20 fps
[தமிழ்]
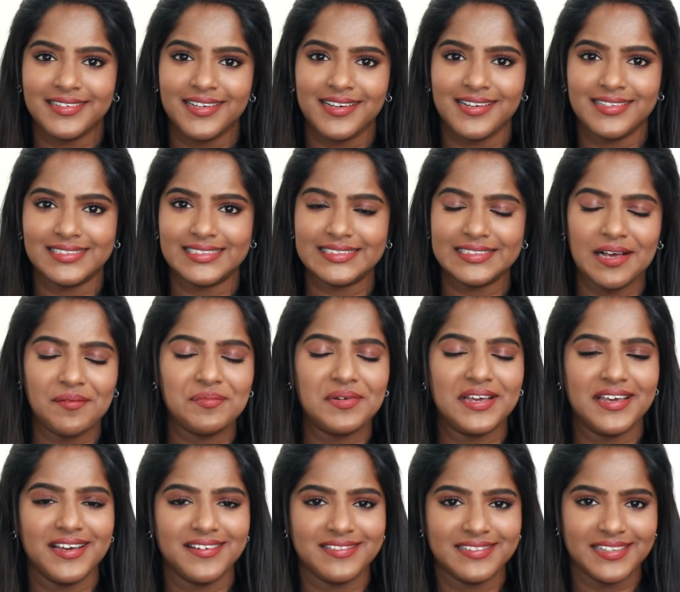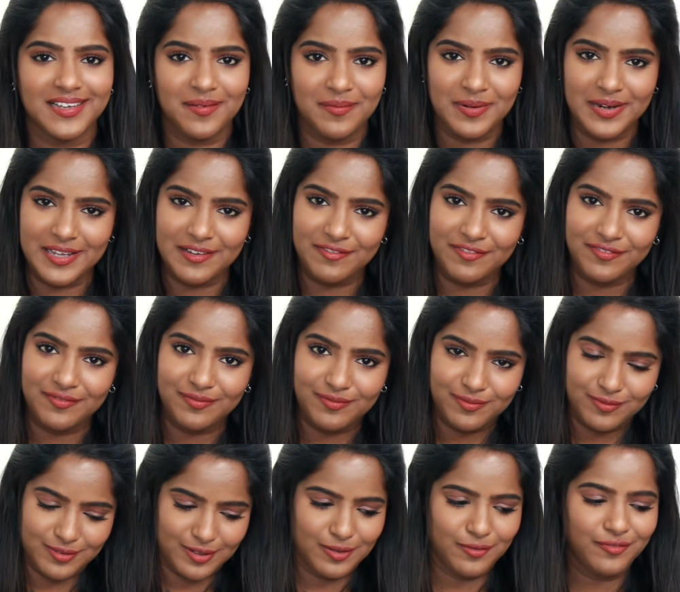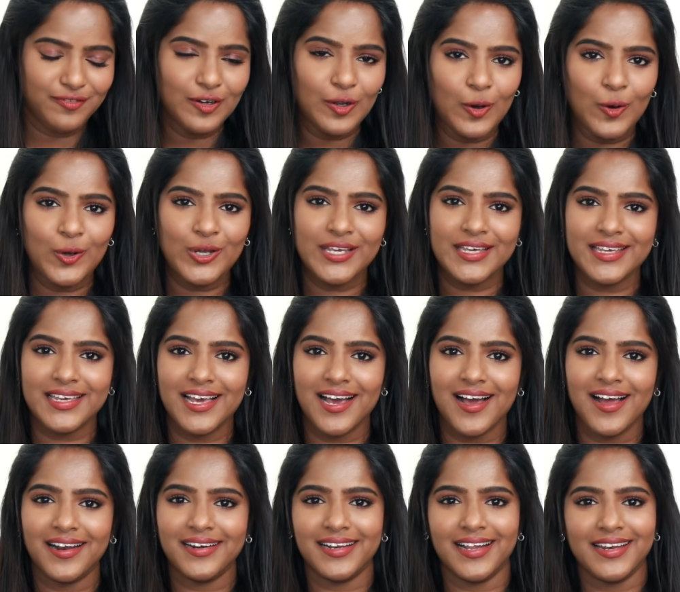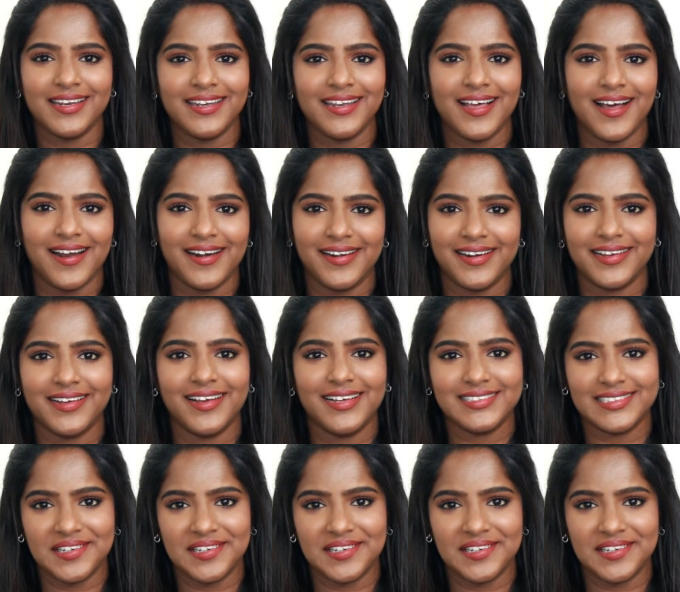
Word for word: நல்லா செமையாக வந்து அப்படியே ஃப்ளோயியாக நல்லா அழகாக